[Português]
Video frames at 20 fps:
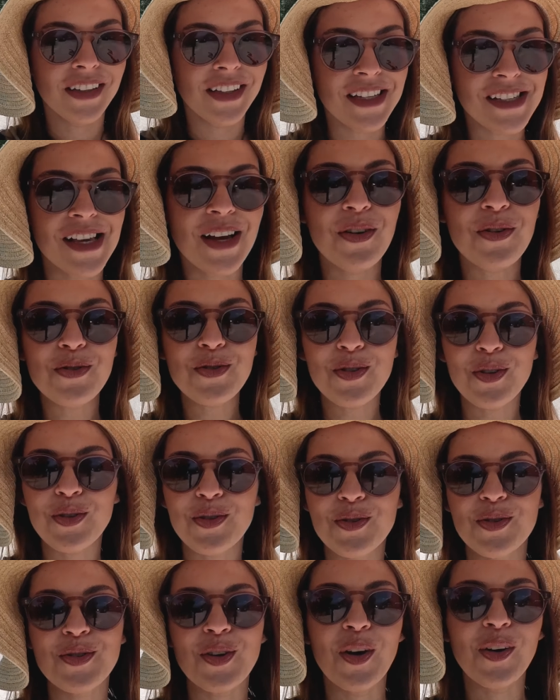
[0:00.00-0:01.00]
que tá sem condições
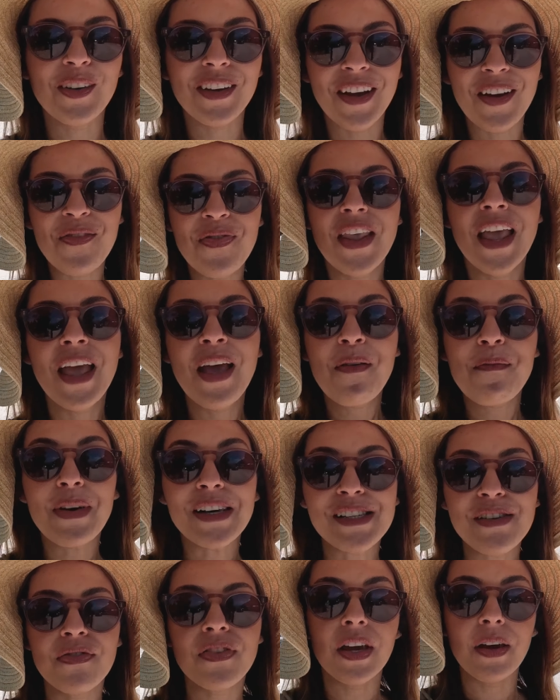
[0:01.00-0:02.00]
do sol, né?
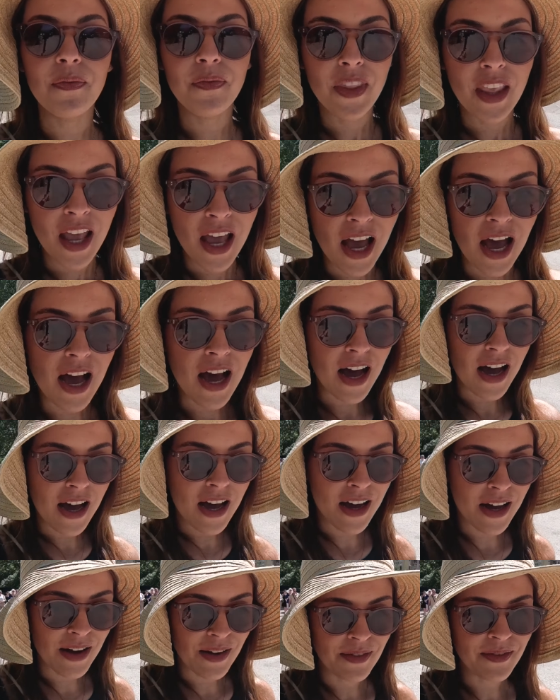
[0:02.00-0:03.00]
Mas enfim, um,
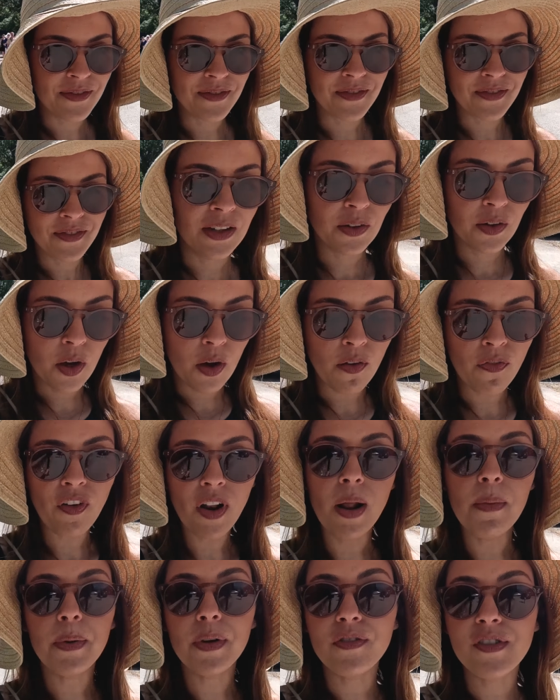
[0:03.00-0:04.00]
ah, o que eu ia
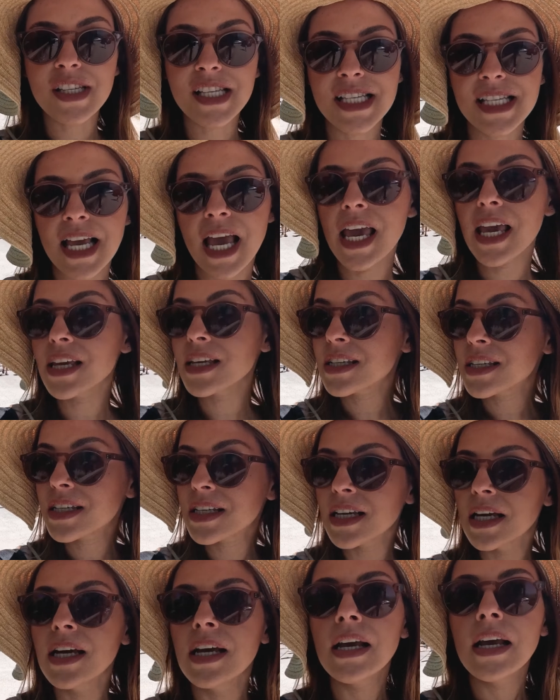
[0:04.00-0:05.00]
falar pra
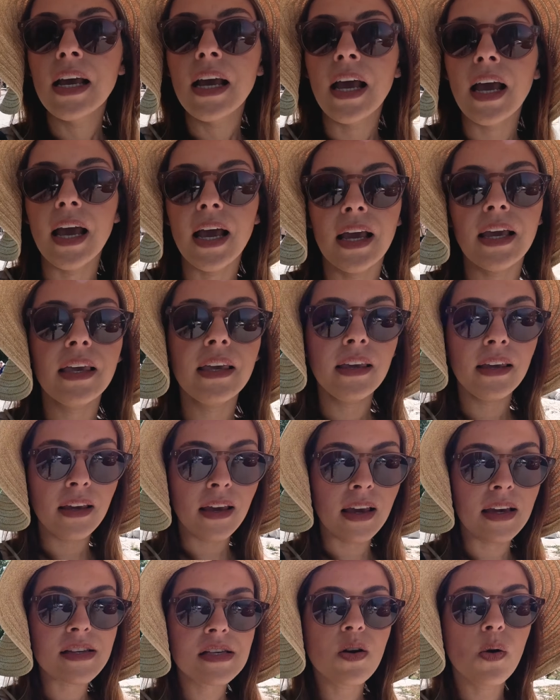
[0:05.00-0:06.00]
vocês é
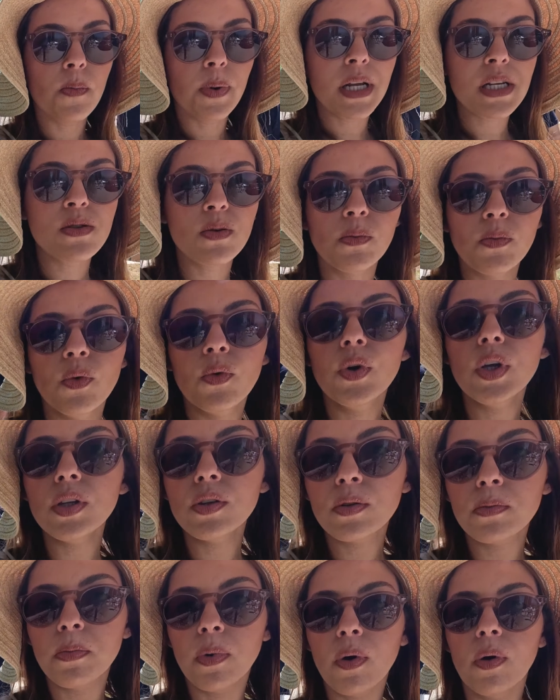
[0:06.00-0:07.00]
que esse é um preço
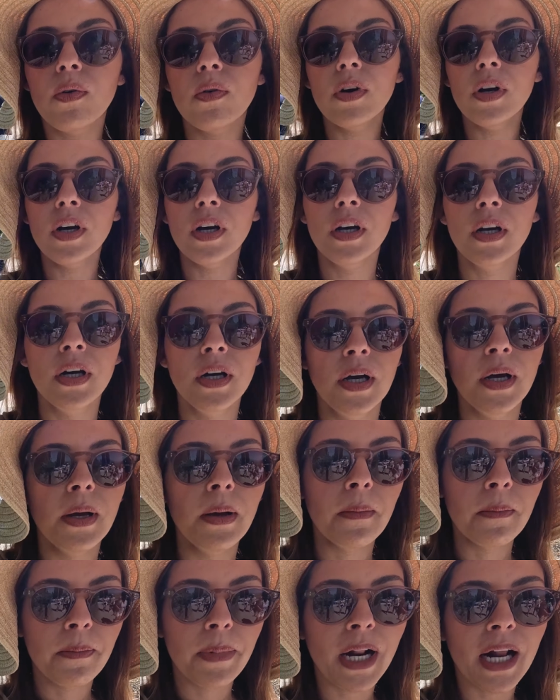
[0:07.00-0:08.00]
muito bom
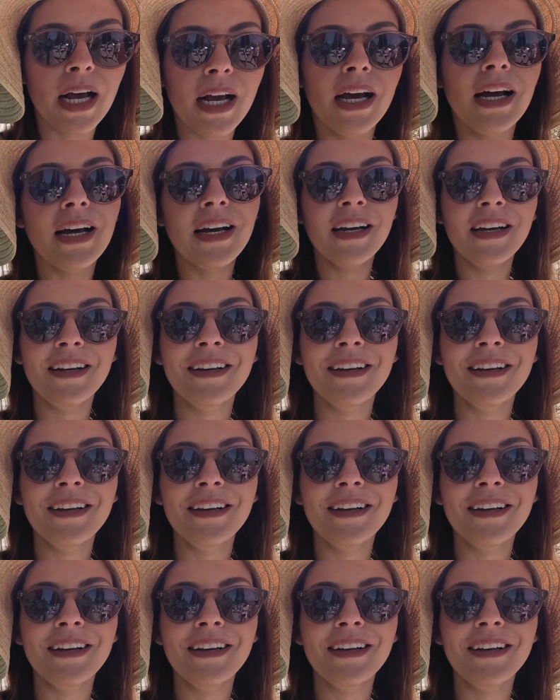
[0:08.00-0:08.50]
para